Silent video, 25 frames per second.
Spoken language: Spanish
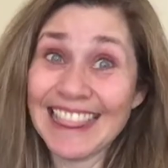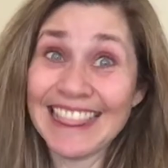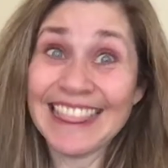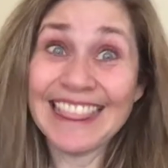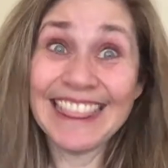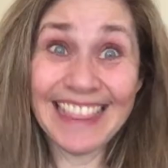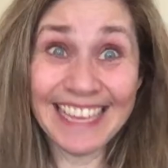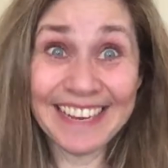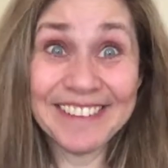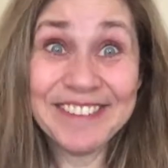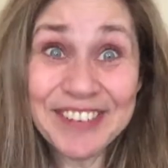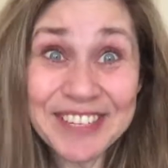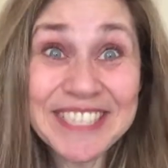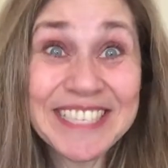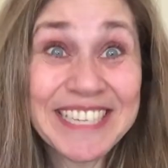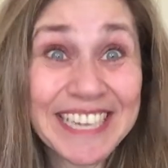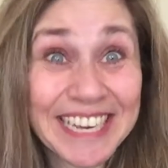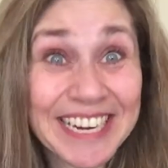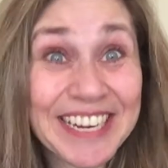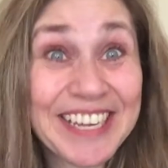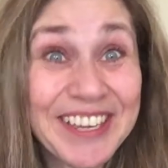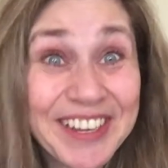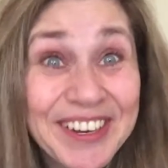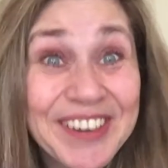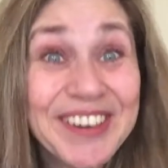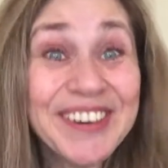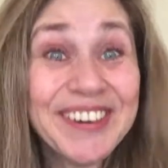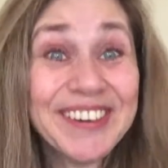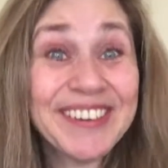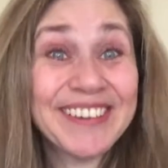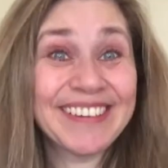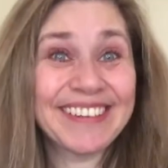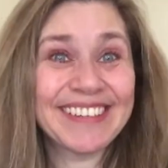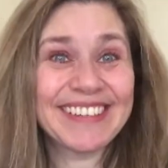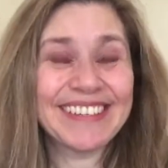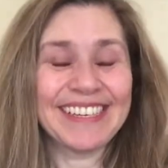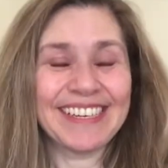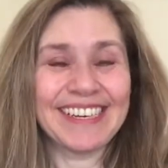Debo ser
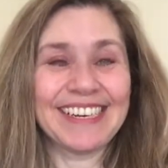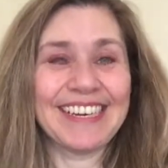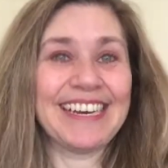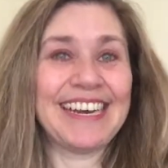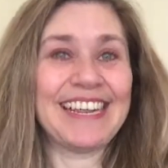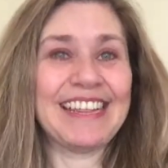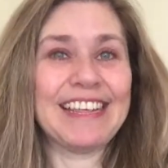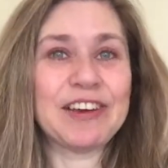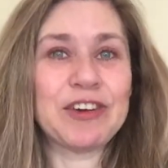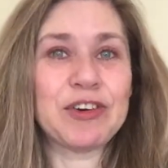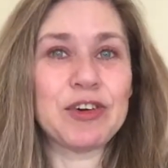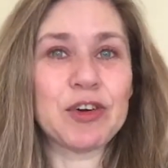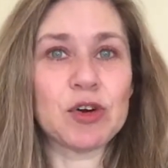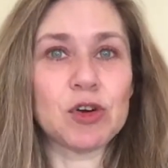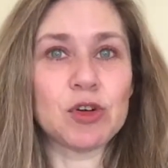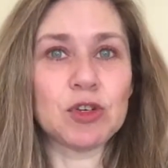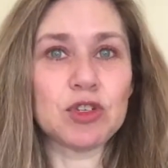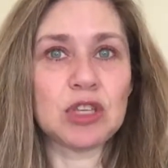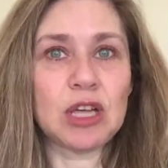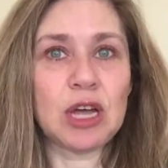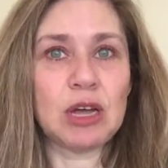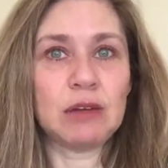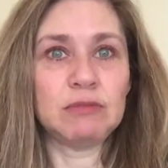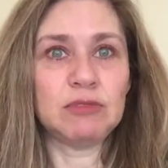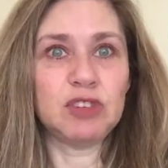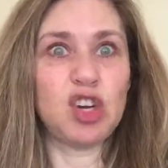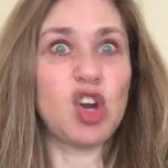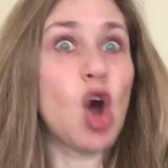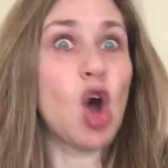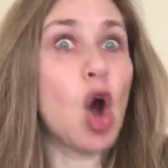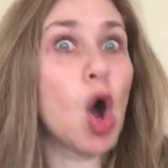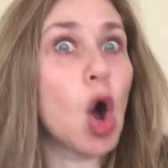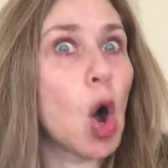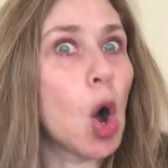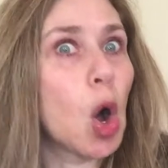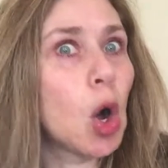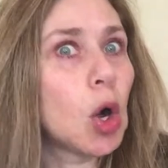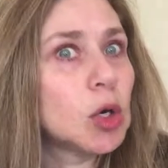yo, le dijo Rosa.
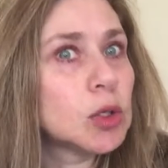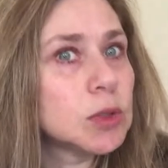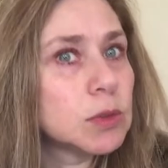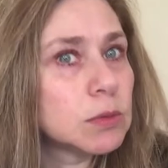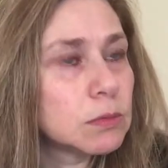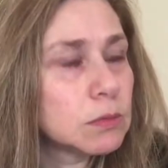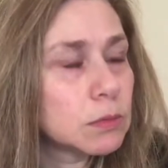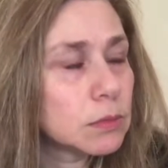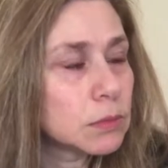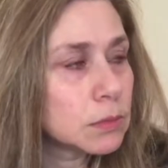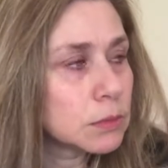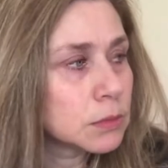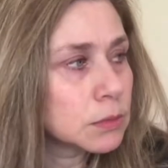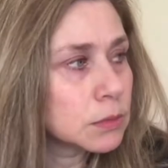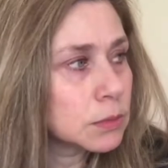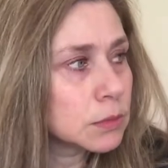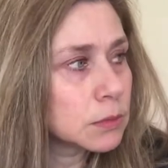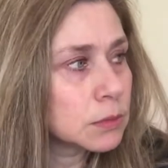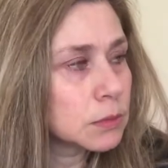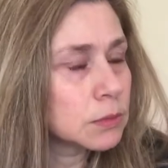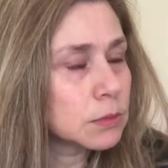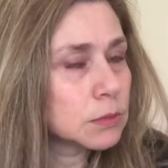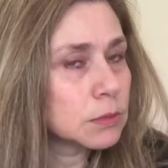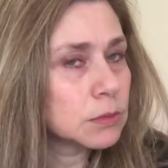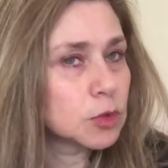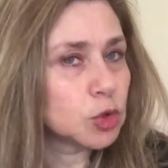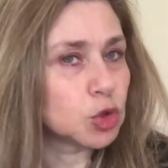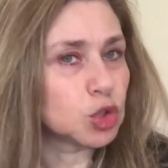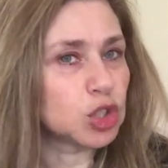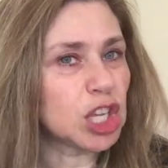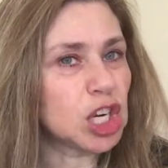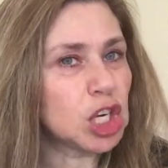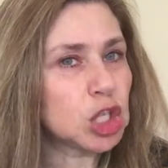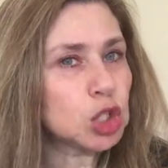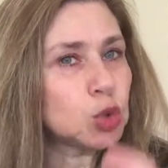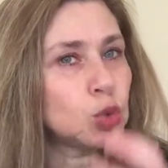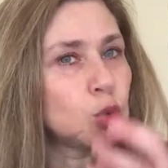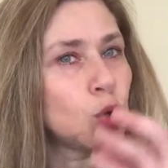No. Tú
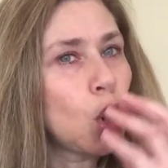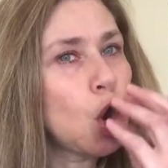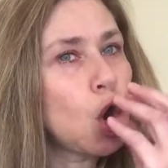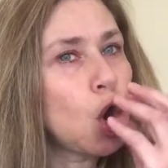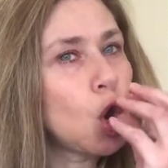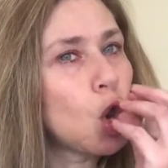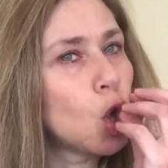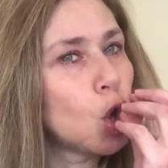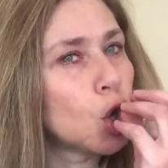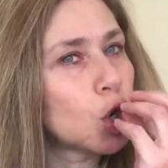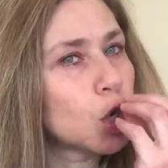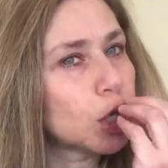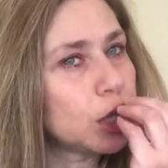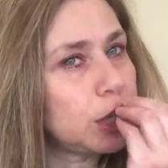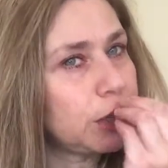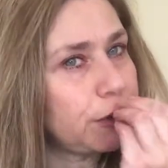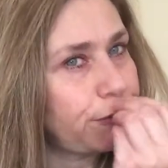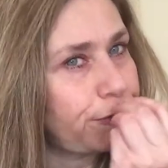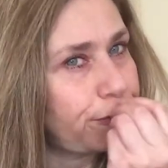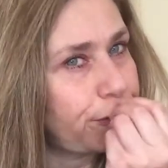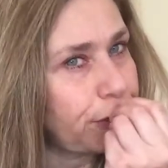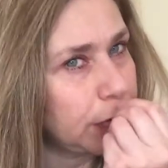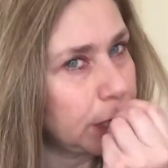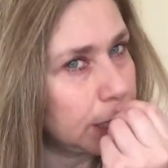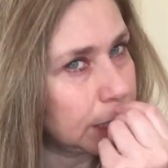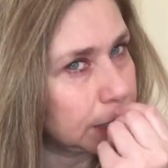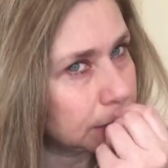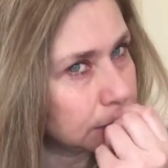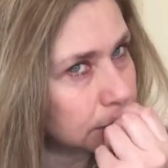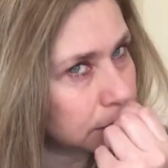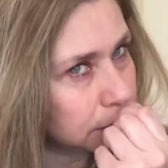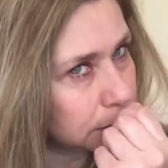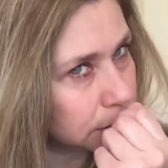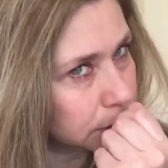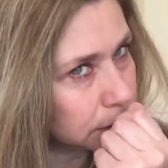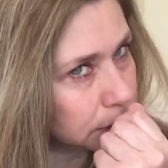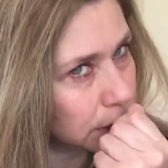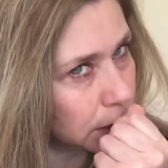tienes un olor
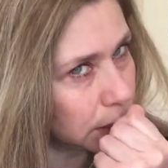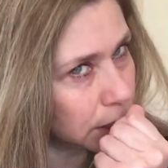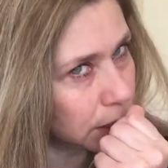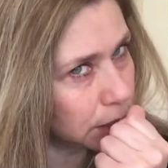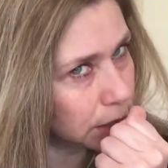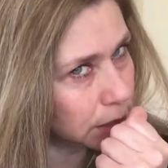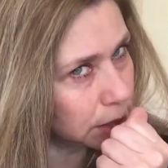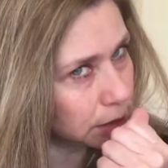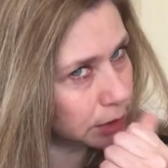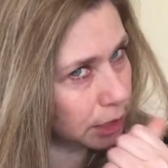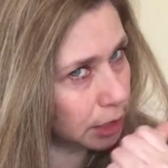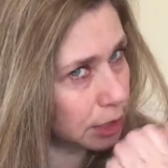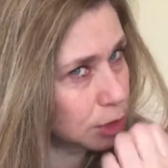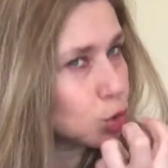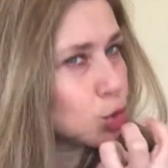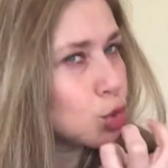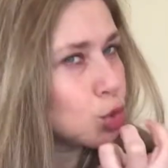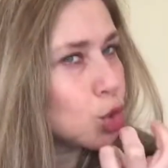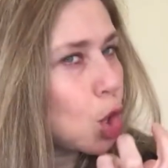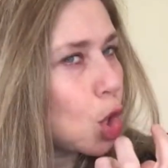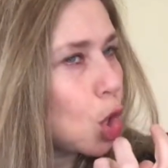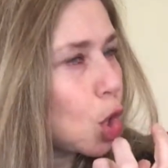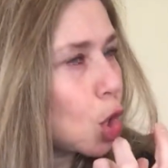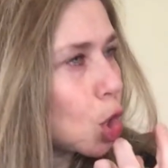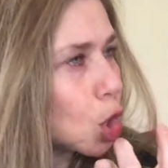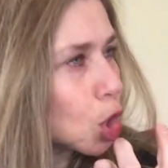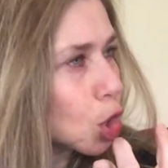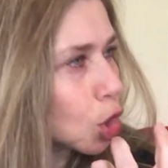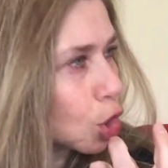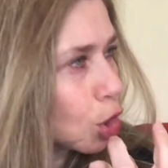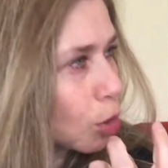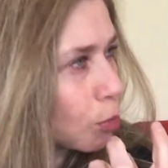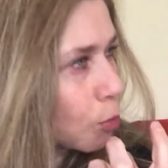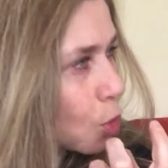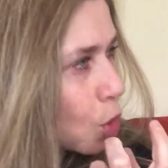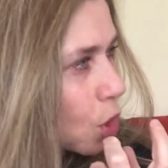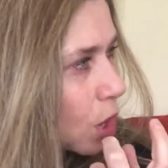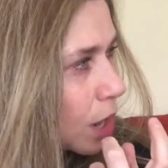diferente. Tienes un olor
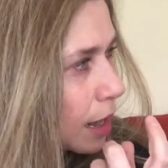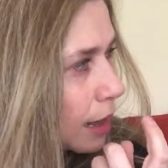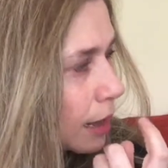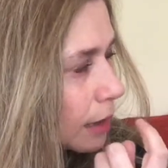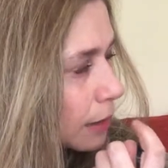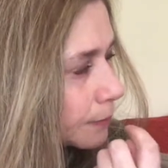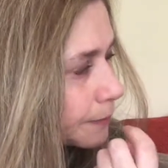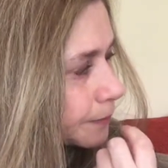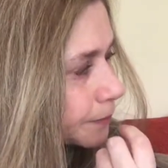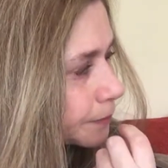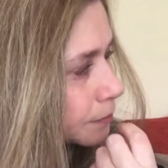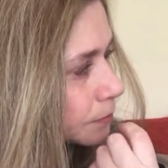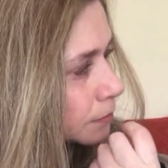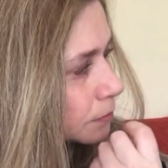como a...